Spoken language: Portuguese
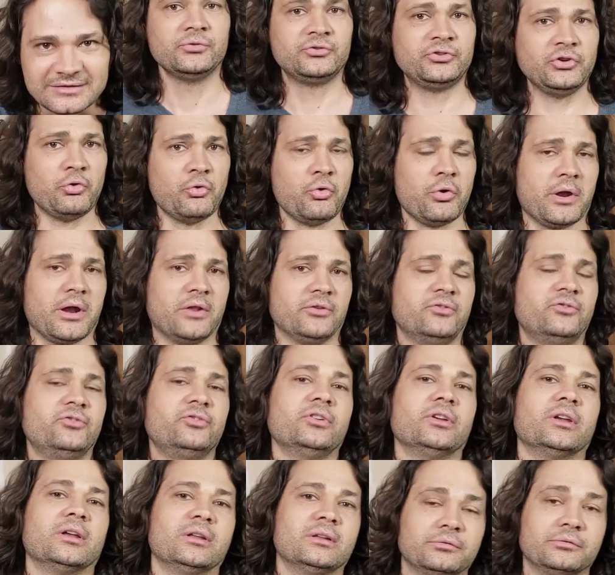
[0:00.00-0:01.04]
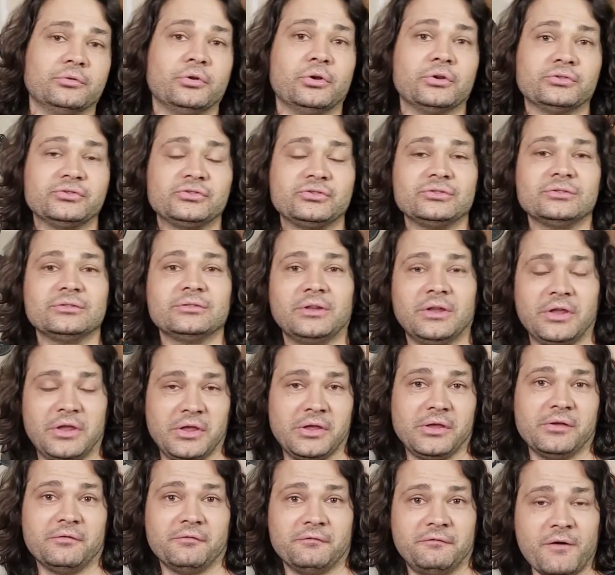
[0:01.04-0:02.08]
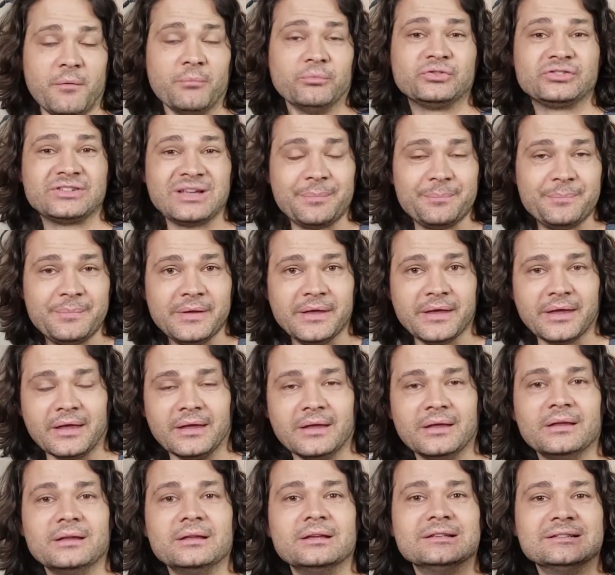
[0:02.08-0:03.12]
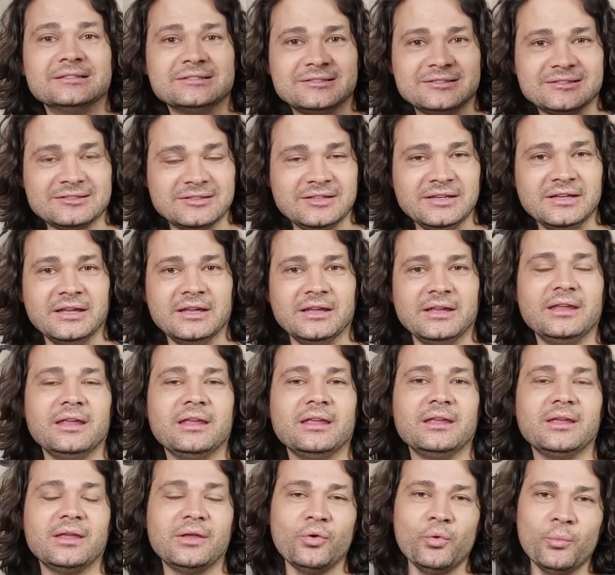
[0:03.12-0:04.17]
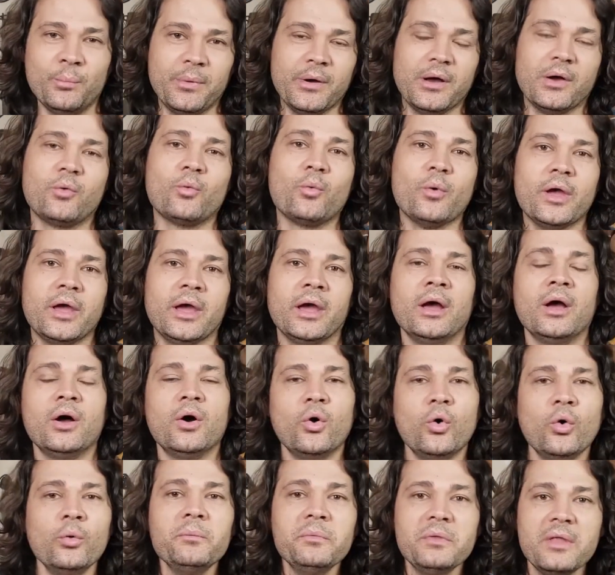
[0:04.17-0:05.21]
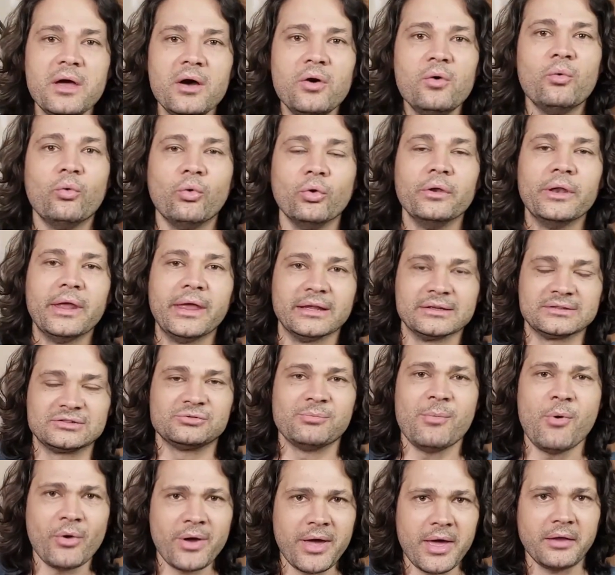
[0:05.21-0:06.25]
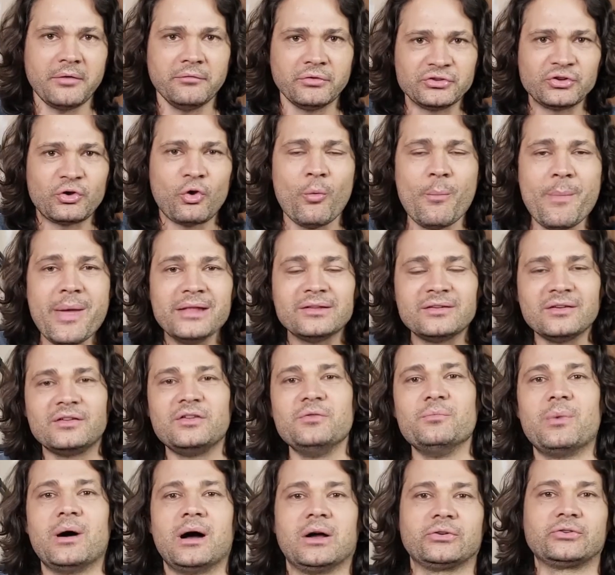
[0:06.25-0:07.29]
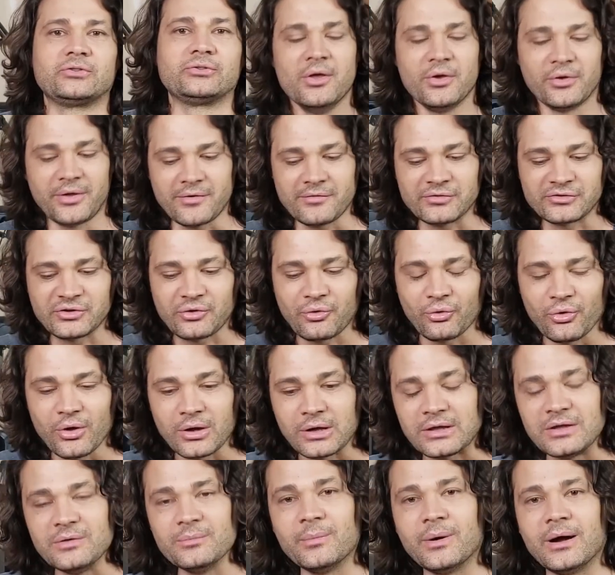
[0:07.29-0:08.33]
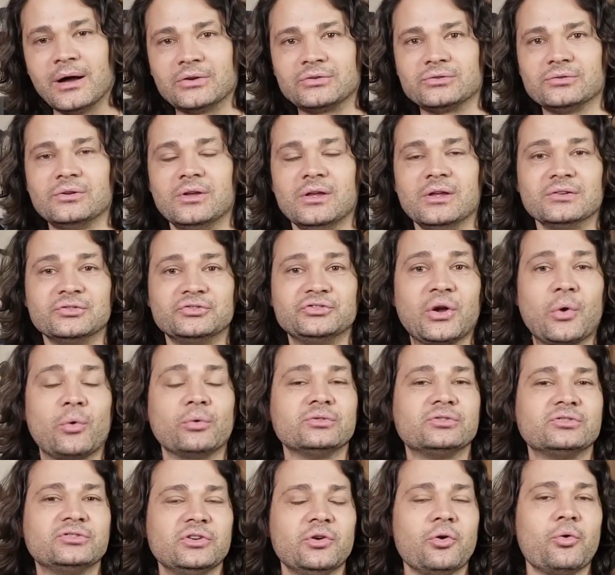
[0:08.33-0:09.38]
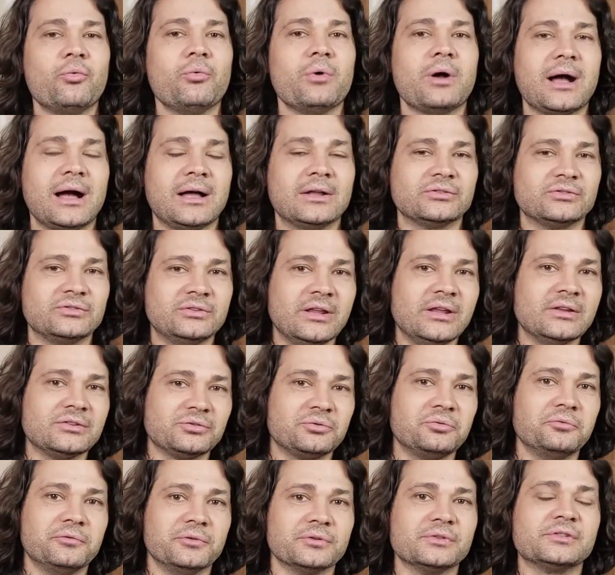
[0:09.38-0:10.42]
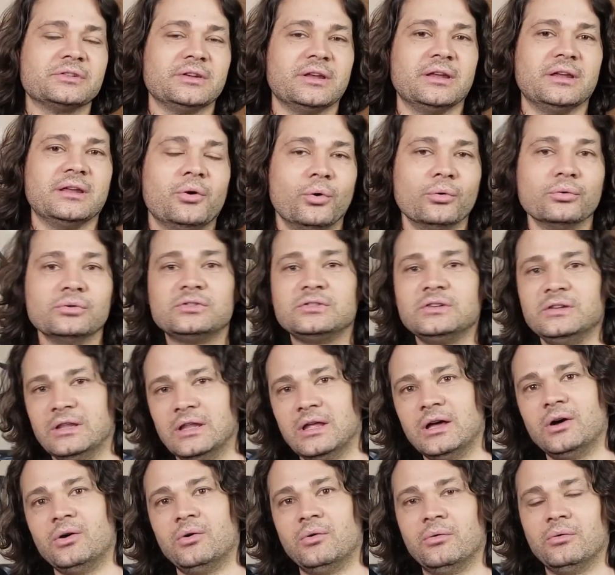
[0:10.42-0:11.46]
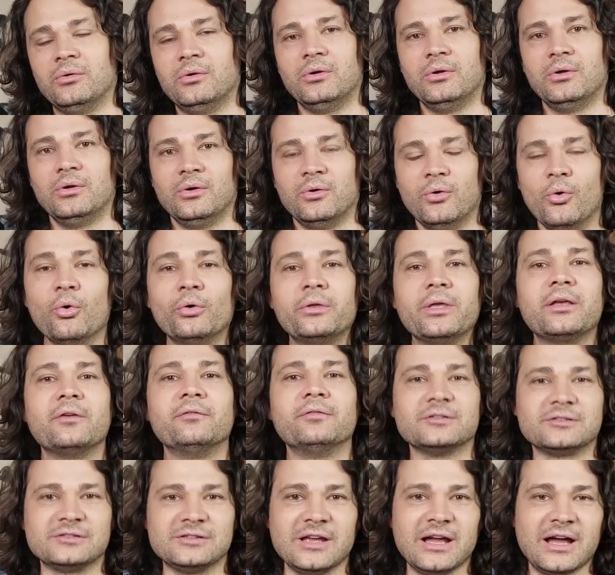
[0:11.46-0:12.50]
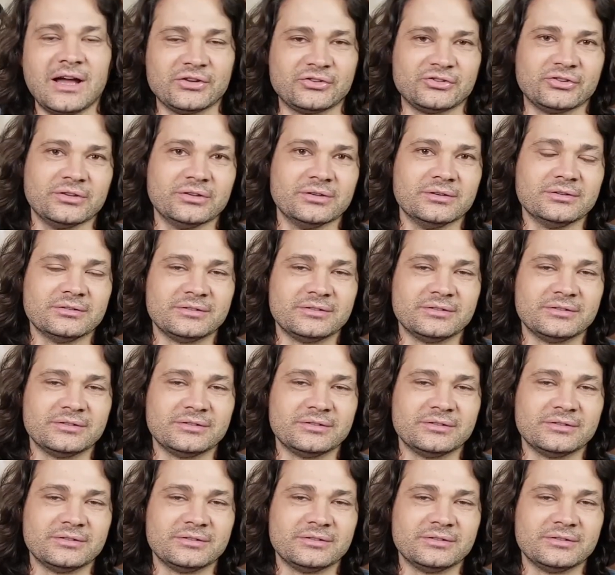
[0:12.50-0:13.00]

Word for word: Chegou o grande dia, nós vamos saber se o banco é ou não honesto? Não quero que você comente aqui embaixo, quero que você coloque aqui embaixo se já aconteceu algum caso desse com você, ou se não, ou o que, que você acha?